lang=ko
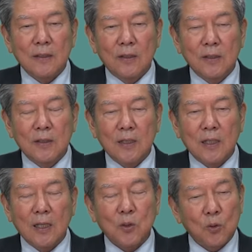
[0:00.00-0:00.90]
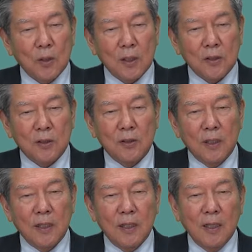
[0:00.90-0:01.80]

어릴 때 제가 초등학교 시절에